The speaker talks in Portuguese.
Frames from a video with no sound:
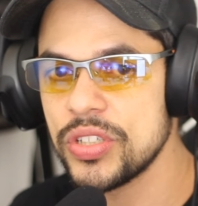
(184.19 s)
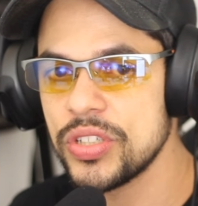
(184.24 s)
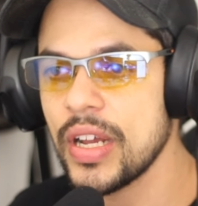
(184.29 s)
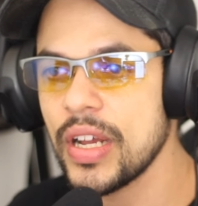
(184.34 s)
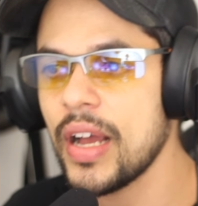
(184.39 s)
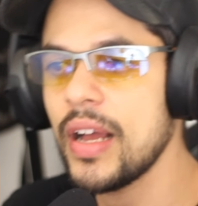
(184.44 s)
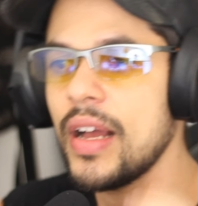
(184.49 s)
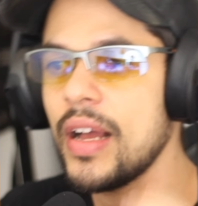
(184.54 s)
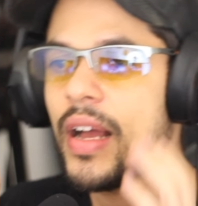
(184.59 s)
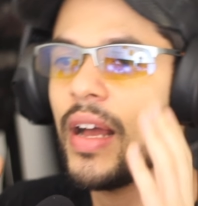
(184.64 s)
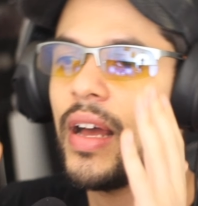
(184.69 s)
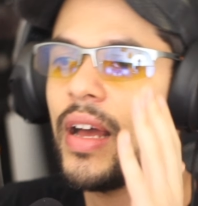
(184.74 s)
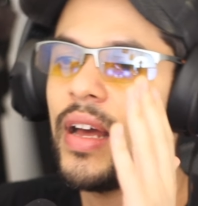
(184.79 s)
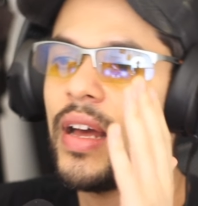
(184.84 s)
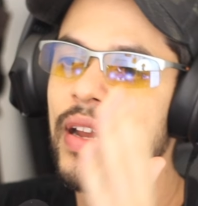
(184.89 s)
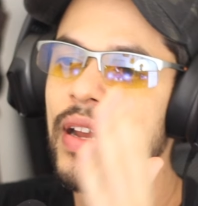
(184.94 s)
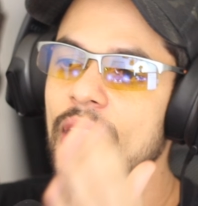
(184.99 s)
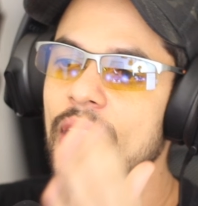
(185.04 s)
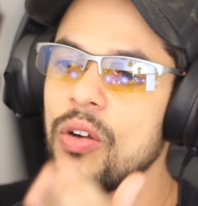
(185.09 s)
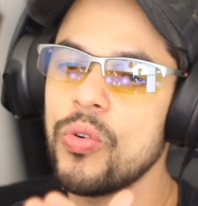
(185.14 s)
Já a
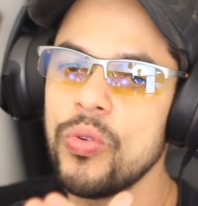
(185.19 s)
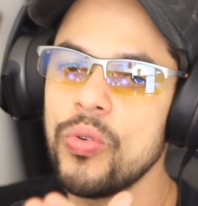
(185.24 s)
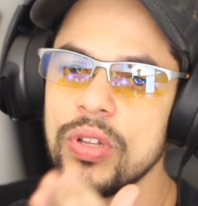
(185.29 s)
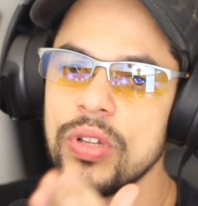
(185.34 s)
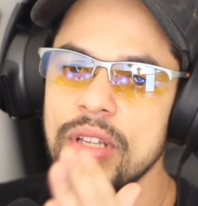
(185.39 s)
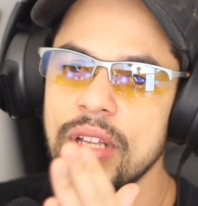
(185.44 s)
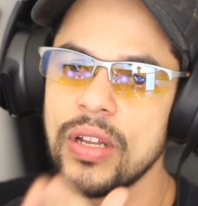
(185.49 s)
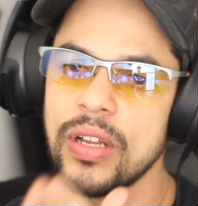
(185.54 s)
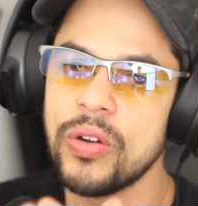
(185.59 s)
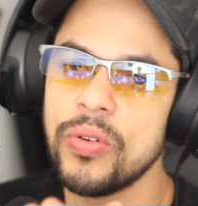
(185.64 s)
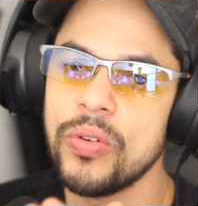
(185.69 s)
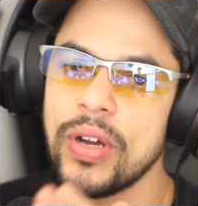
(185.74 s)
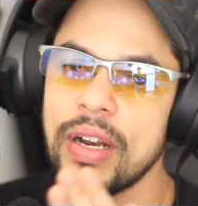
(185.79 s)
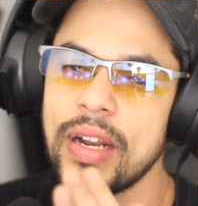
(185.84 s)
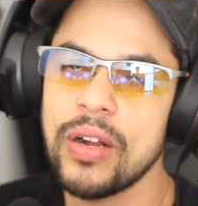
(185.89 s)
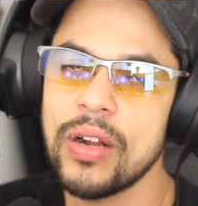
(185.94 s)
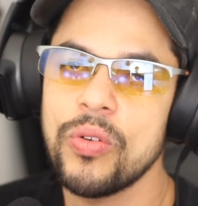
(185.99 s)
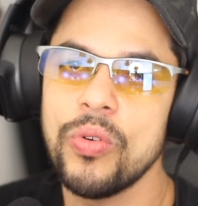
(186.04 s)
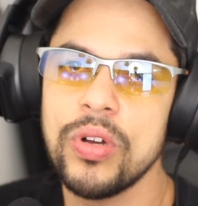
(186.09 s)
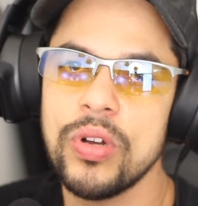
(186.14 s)
Anaconda não. A
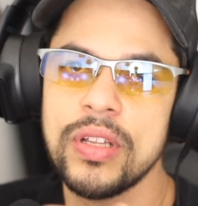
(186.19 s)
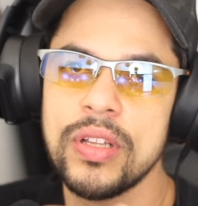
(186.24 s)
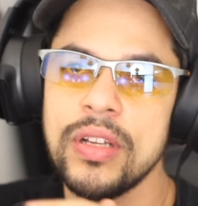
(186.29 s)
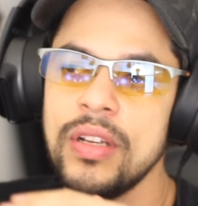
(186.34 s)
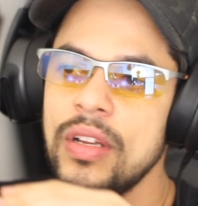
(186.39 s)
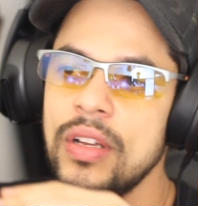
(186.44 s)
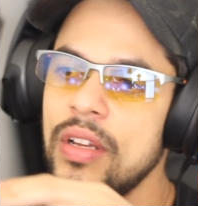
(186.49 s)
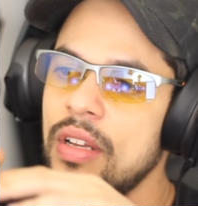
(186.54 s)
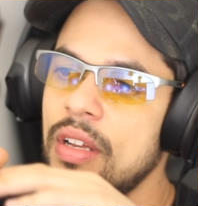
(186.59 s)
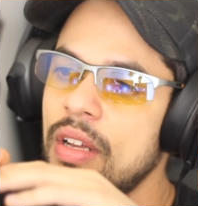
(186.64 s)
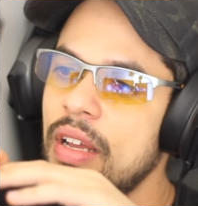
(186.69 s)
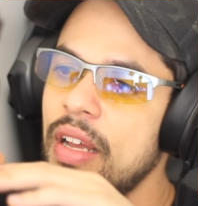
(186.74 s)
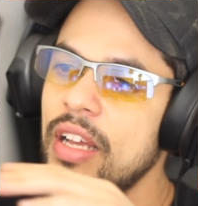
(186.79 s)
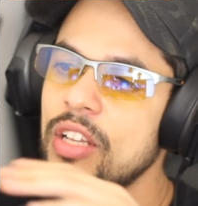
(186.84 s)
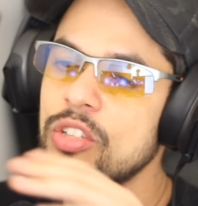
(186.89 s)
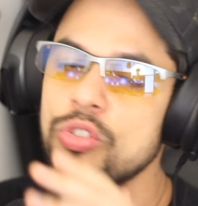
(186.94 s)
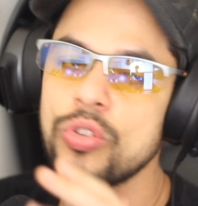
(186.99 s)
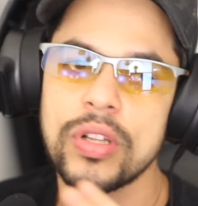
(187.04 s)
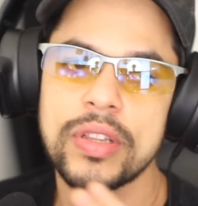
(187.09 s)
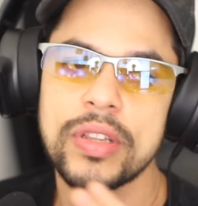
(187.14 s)
Anaconda é
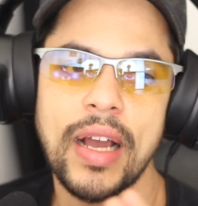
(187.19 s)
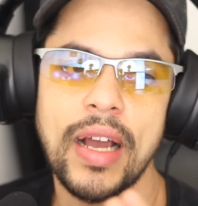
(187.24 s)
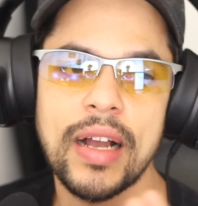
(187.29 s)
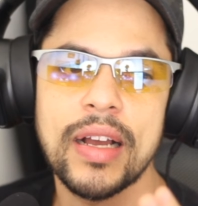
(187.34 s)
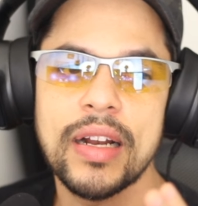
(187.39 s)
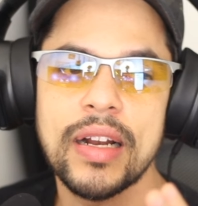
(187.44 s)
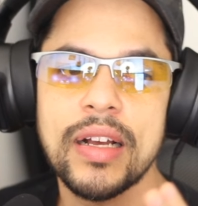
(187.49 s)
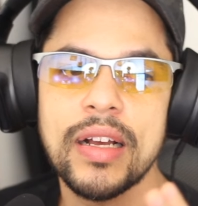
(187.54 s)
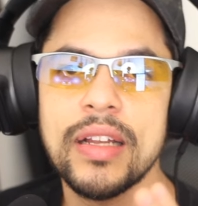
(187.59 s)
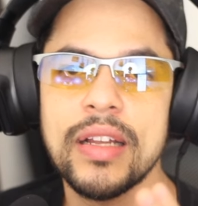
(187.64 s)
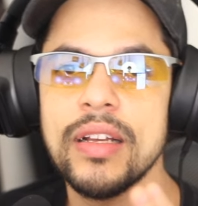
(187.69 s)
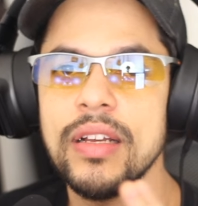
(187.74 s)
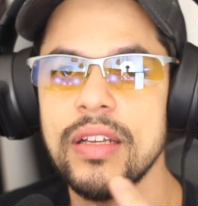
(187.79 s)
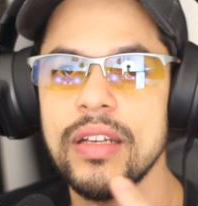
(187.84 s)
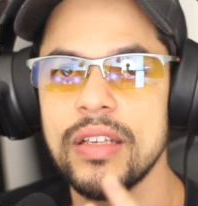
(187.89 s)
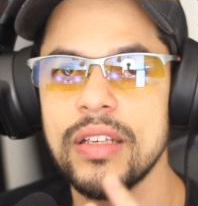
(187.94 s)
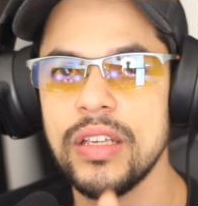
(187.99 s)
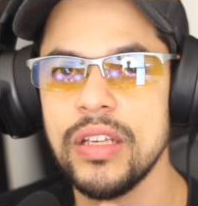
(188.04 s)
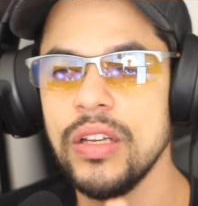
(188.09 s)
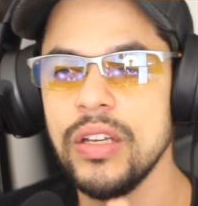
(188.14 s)
só ter a grana
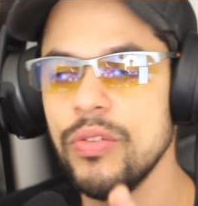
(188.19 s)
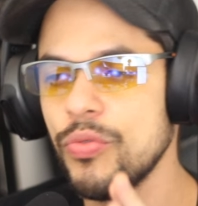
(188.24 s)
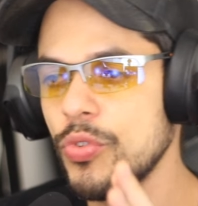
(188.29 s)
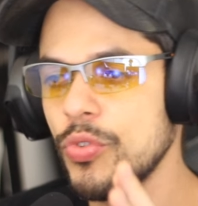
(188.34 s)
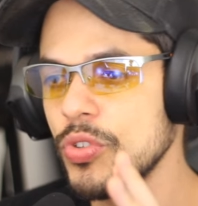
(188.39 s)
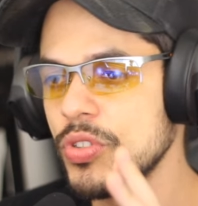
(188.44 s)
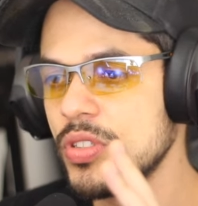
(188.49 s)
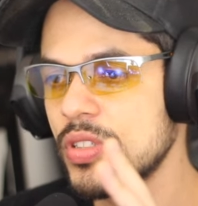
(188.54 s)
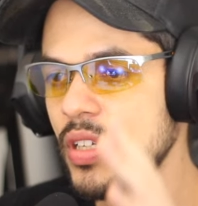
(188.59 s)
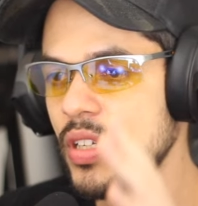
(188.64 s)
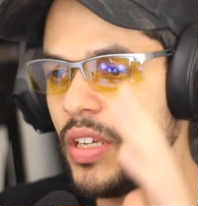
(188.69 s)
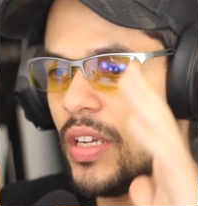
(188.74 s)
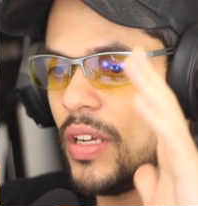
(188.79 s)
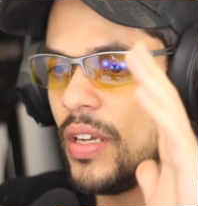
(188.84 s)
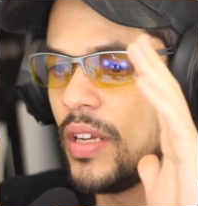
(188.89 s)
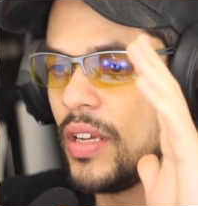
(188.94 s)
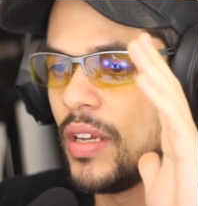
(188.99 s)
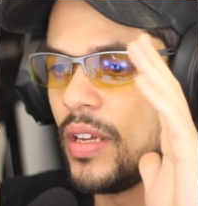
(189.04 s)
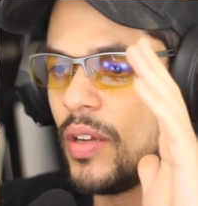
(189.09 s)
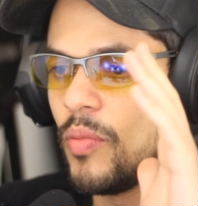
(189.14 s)
que você
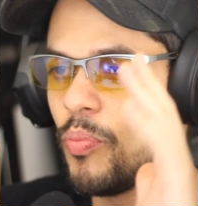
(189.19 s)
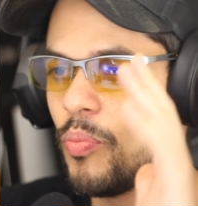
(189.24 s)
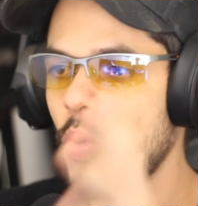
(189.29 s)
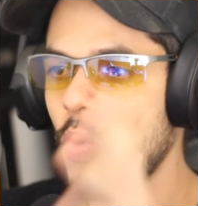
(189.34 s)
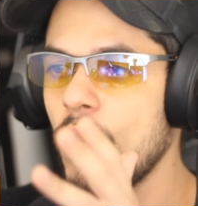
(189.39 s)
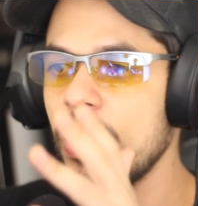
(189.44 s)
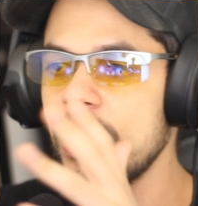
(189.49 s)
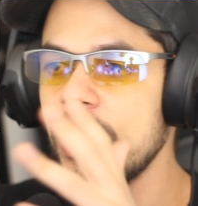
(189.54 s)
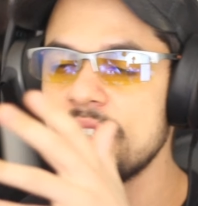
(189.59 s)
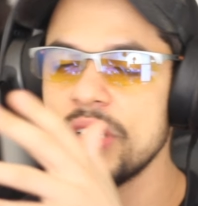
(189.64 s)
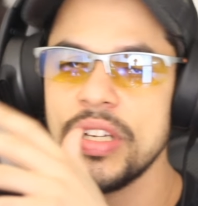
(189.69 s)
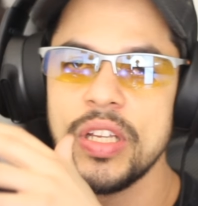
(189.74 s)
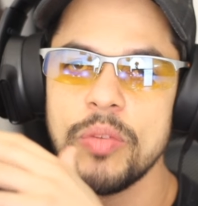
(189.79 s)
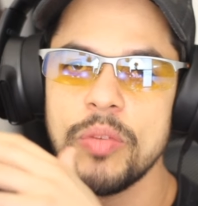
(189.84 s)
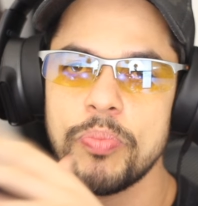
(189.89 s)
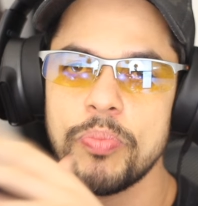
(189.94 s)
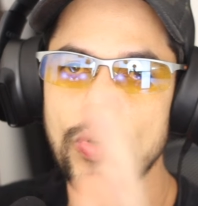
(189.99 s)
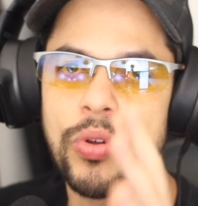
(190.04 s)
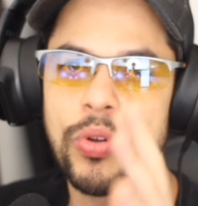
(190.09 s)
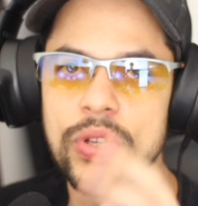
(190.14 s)
pode aí
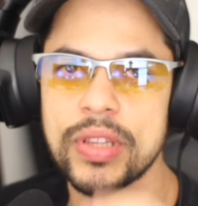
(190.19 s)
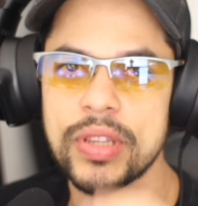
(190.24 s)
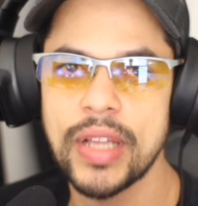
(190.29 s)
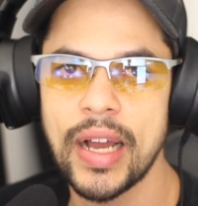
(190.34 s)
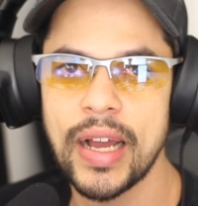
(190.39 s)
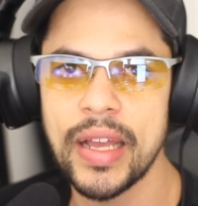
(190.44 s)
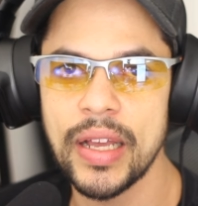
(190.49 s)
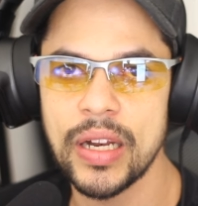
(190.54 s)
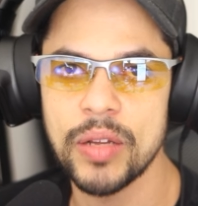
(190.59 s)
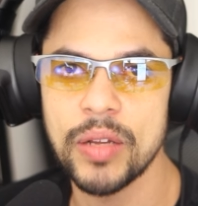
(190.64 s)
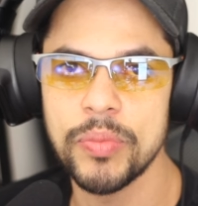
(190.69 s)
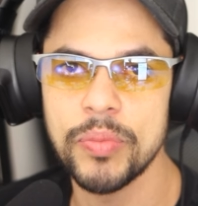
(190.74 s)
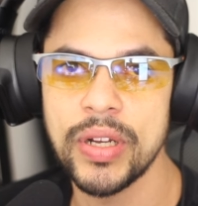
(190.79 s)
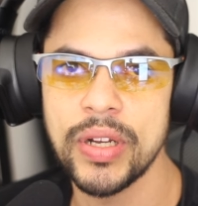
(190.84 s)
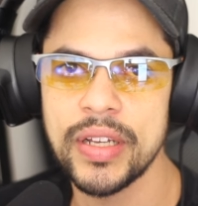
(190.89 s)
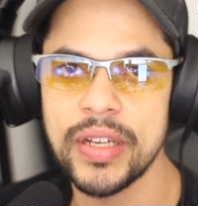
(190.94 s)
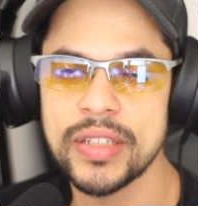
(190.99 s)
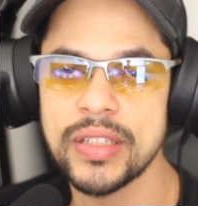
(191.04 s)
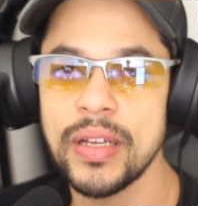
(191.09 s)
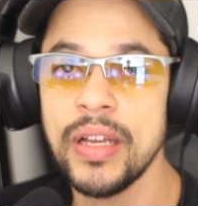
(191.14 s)
pilotar ela,
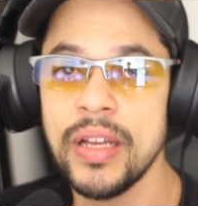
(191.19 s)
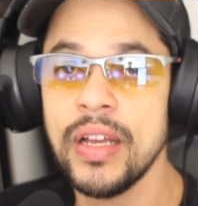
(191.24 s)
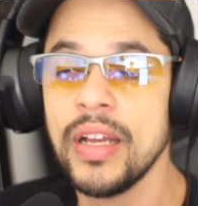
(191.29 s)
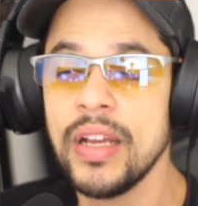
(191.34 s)
beleza?